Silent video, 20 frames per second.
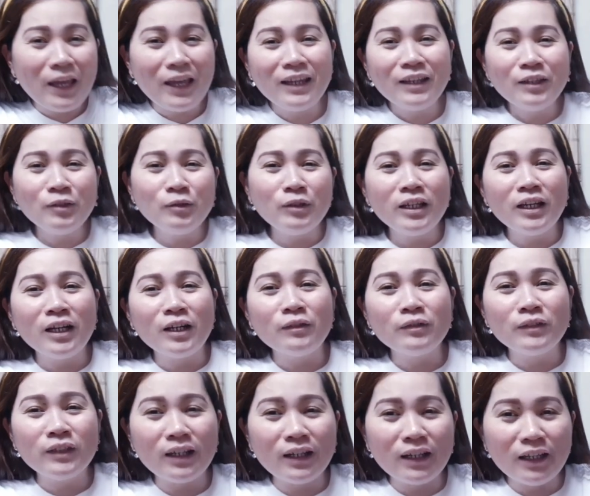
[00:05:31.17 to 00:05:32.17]
And we have
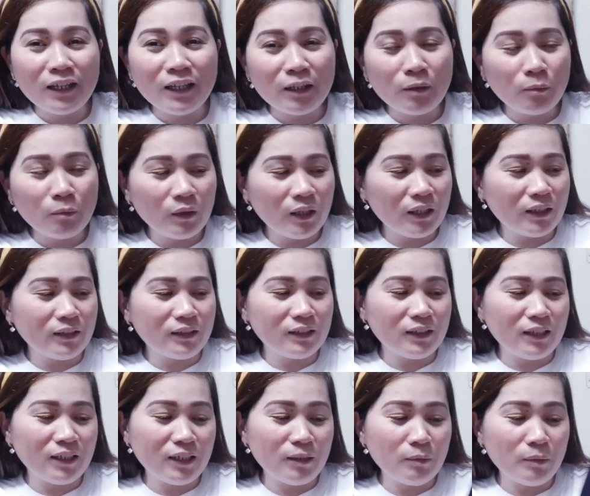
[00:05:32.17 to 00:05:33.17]
the eggplant.
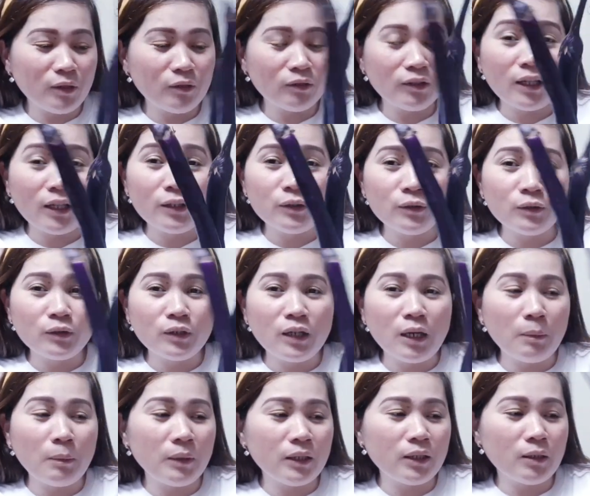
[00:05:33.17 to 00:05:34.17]
Then, meron tayong
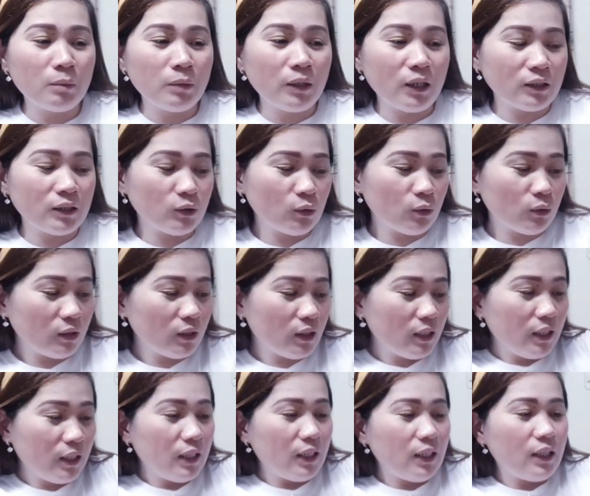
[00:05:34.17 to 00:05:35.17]
apat na pirasong
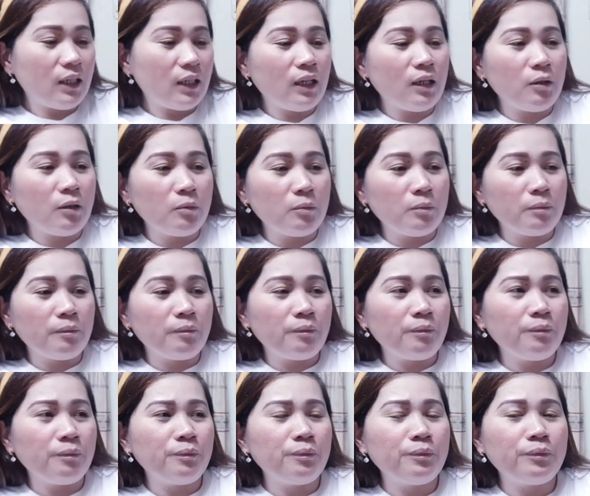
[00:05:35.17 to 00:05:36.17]
um,
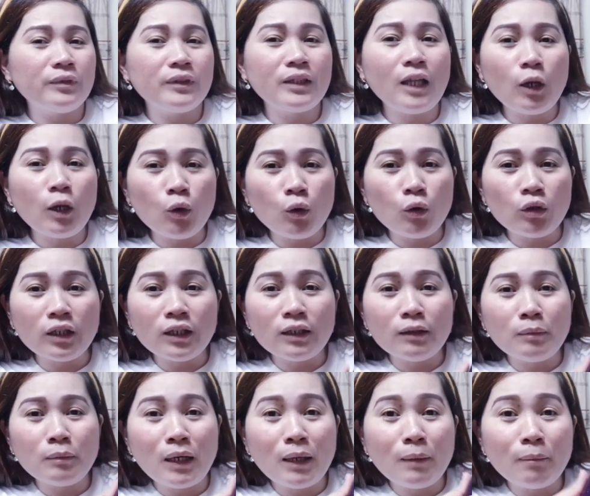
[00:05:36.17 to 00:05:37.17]
talong
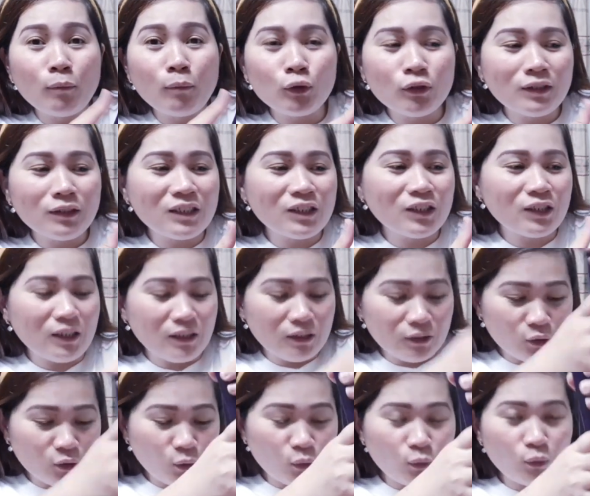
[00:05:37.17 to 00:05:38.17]
na malambot na siya.
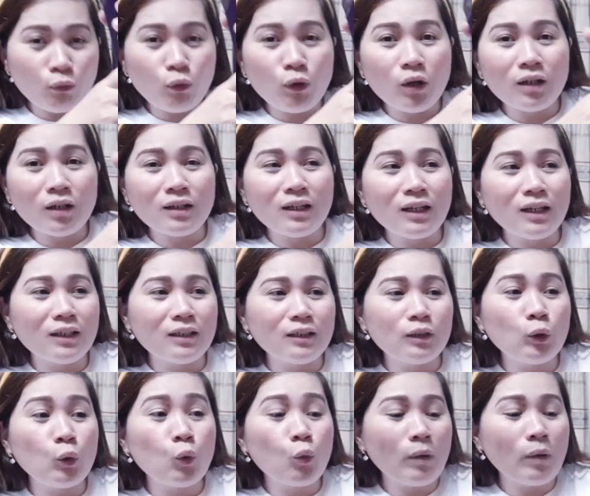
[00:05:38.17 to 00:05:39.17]
So, mukhang uh,
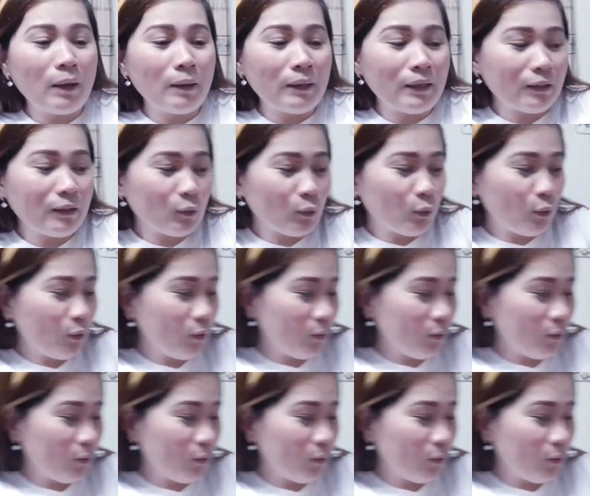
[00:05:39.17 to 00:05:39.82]
luma na to.